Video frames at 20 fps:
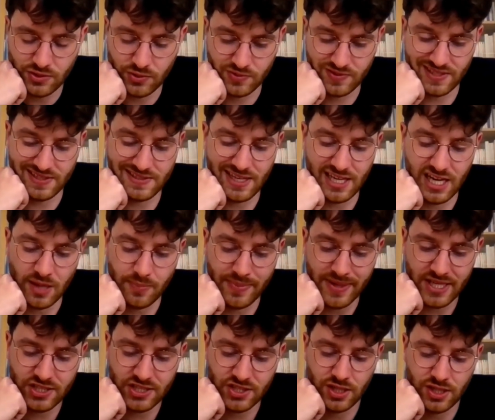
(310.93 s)
Donc ça, c'est à la
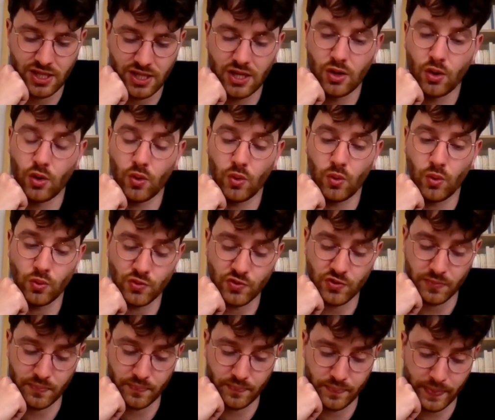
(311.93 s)
page
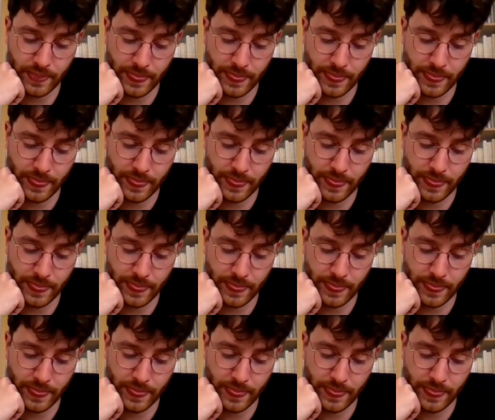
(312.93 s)
11.